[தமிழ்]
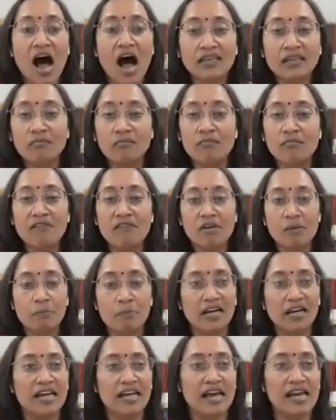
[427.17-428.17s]
ஆத்ம
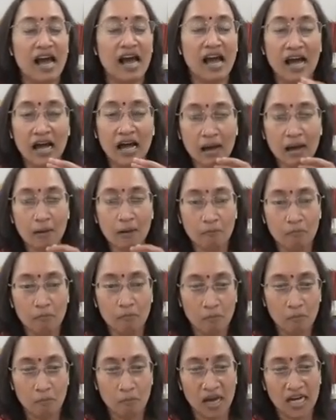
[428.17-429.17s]
விபர்யா
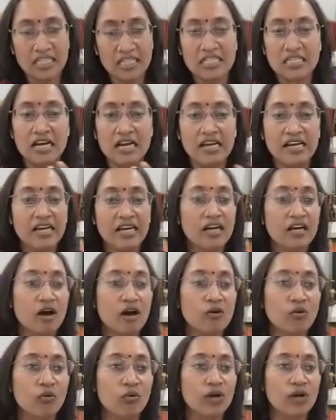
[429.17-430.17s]
மனசுல
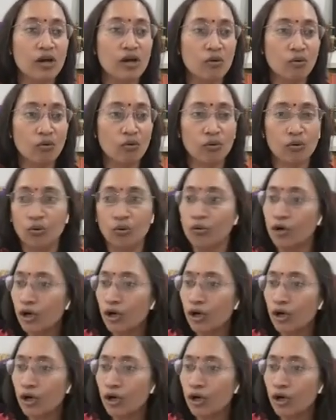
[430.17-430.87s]
இருக்கக்கூடிய ஒரு